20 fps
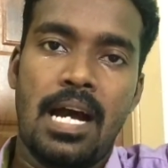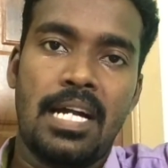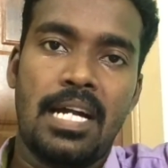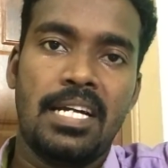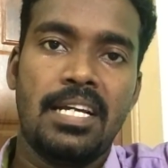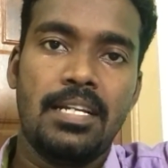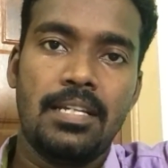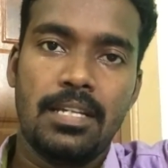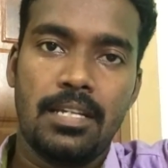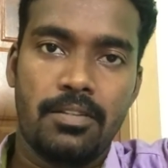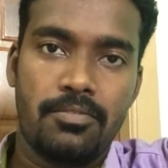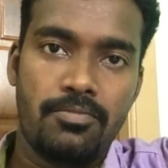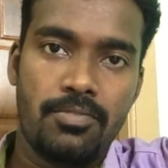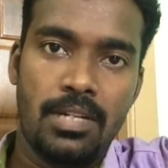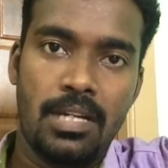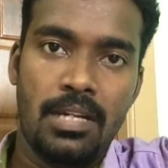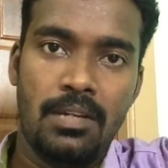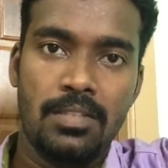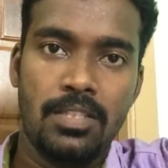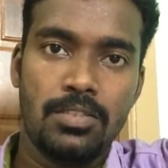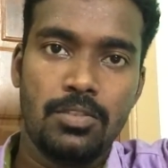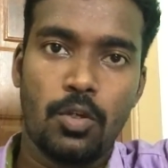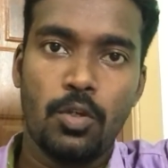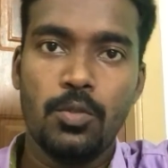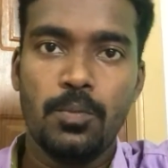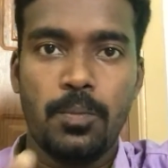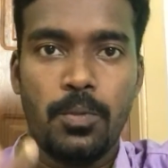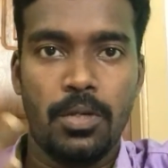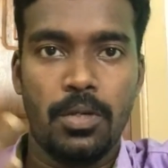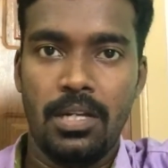அண்டார்டிகா ஃபுல்லாக வந்து
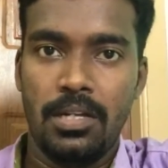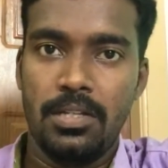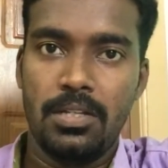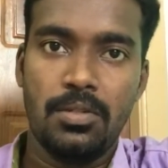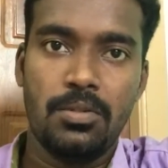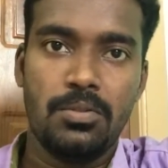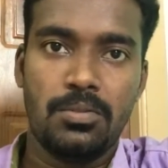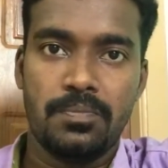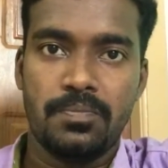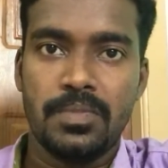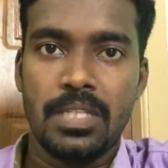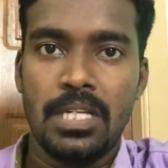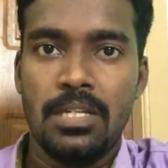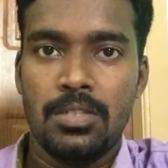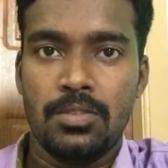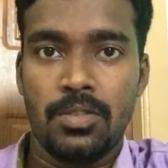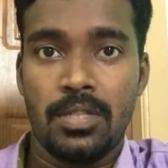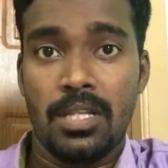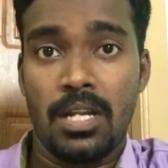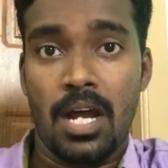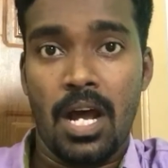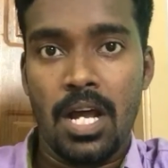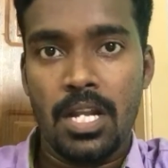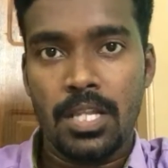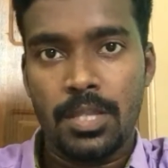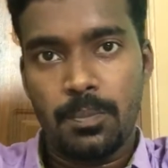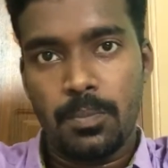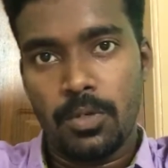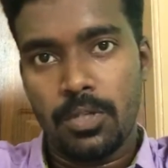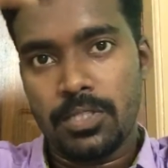சவுத் போலில் இருக்கும் ஸோ அந்த
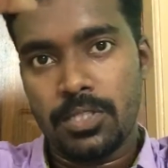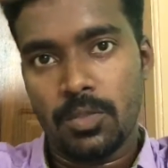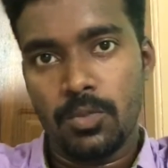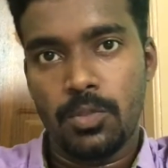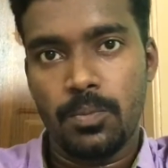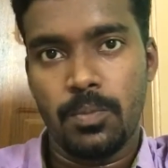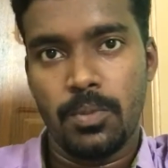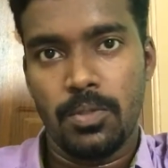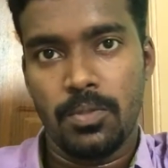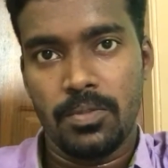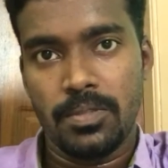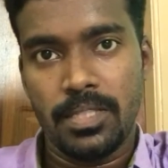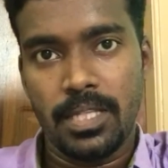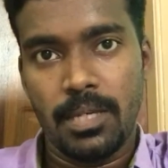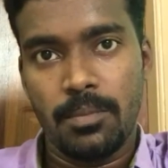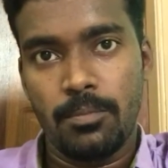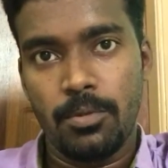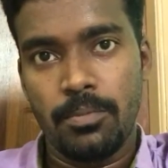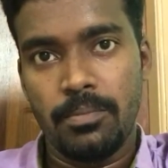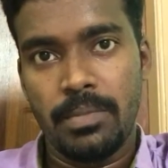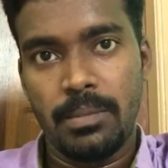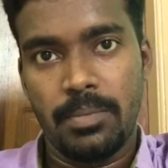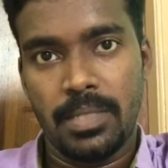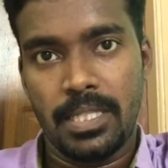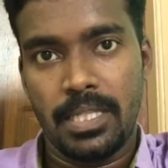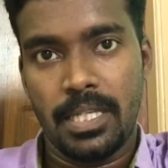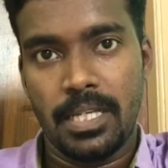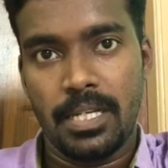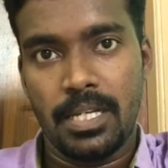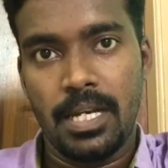நார்த் போல் சவுத் போல் வந்து எப்போவுமே
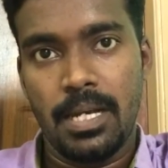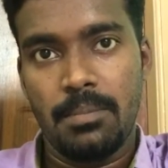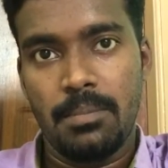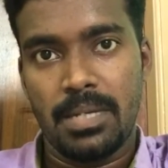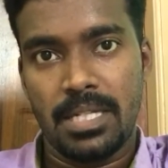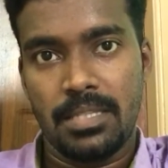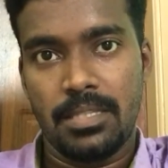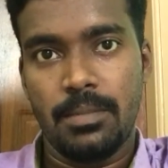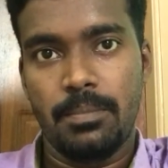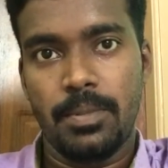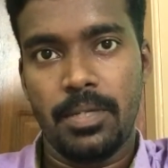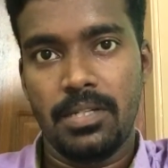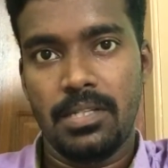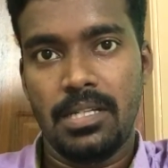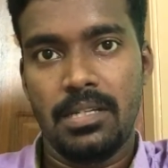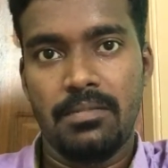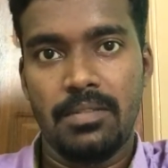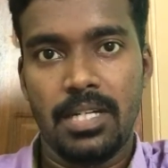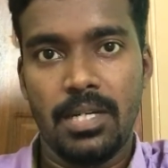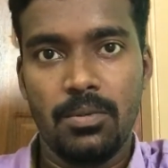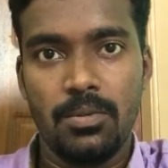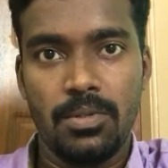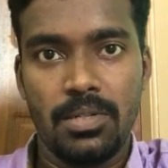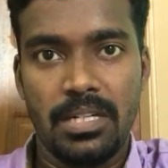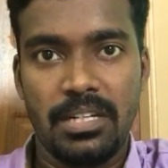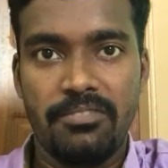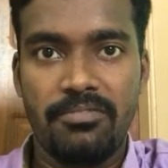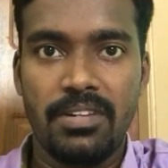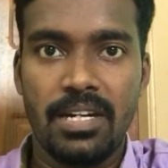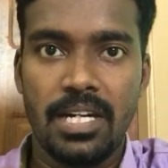பார்த்திங்கன்னா மற்ற பகுதியை விட
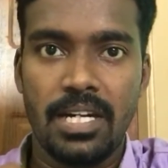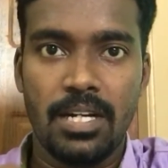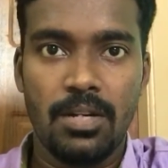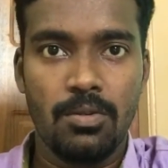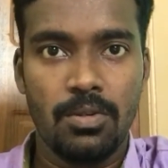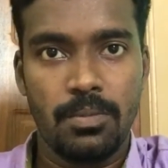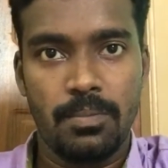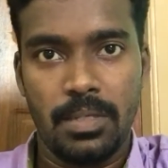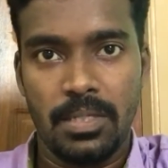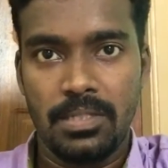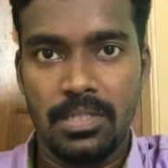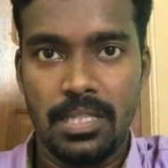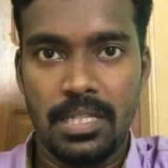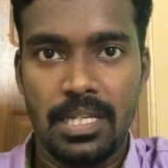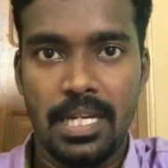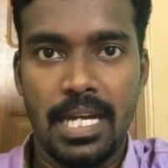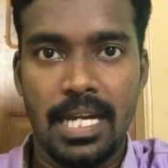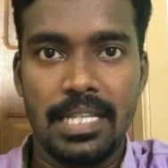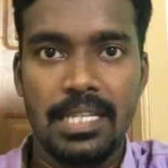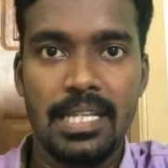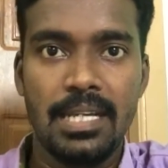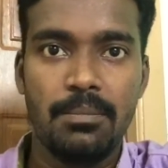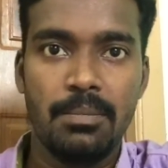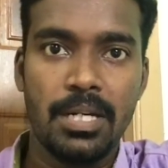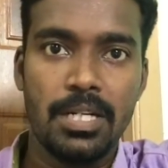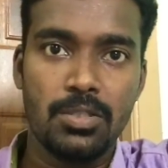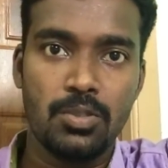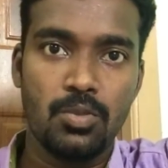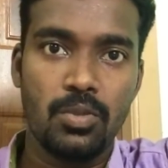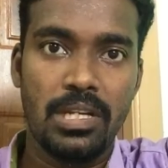ஒரு டிஃப்ரெண்ட்டான ஒரு பகுதிங்க
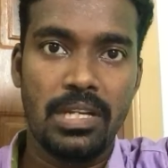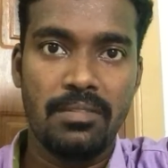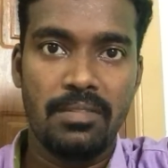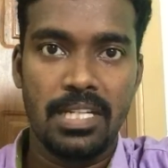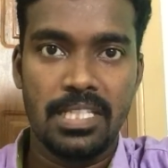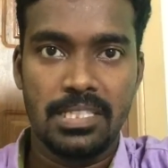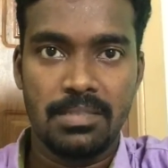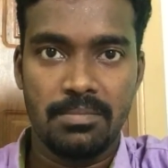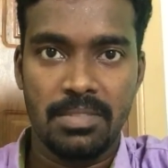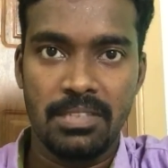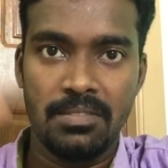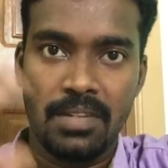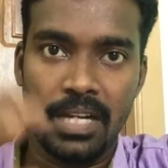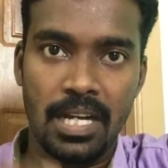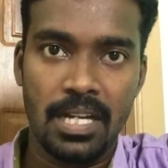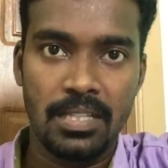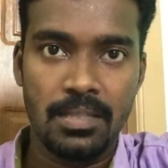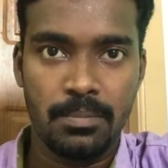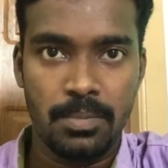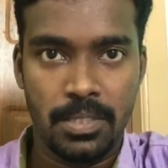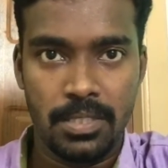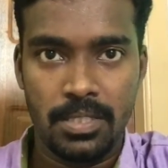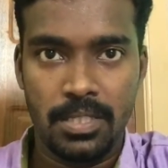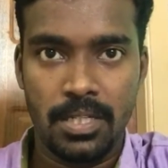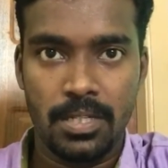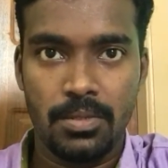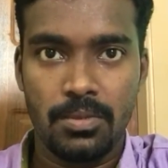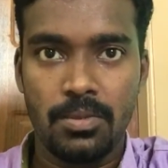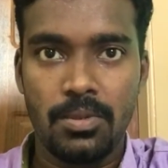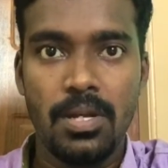அதிகமான சூரிய வெளிச்சம் வந்து வராத
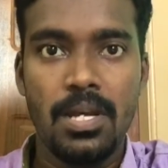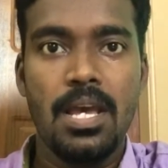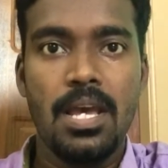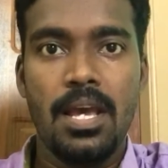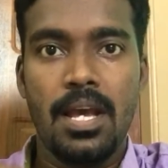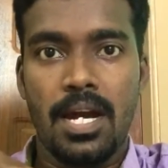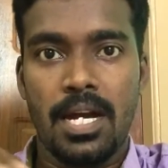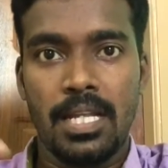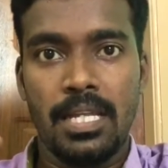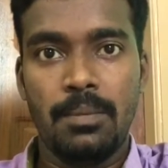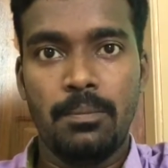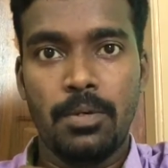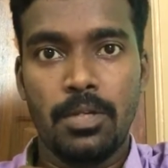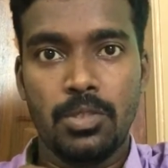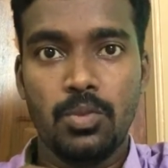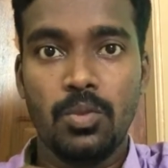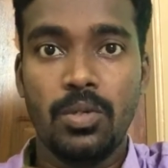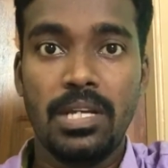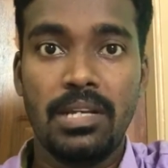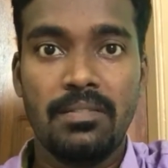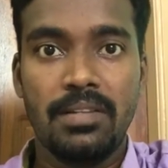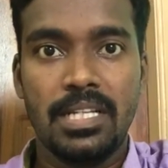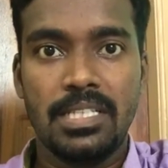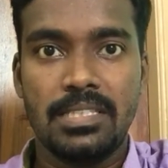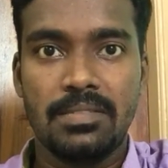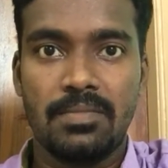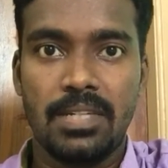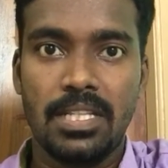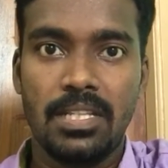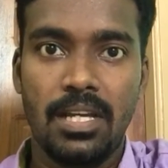பகுதியாக இருக்கும் அதே போல் சூரிய
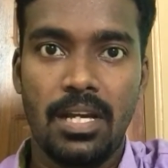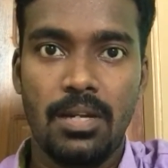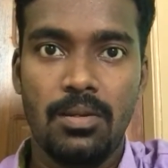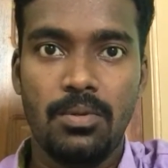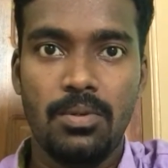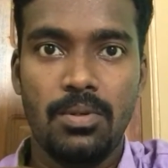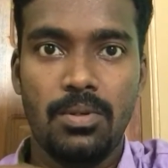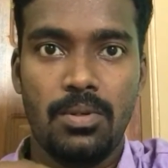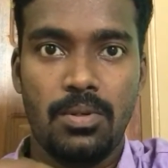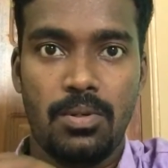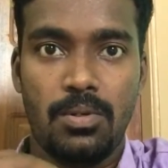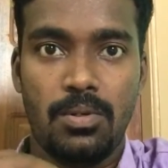வெளிச்சம் வந்தாலும்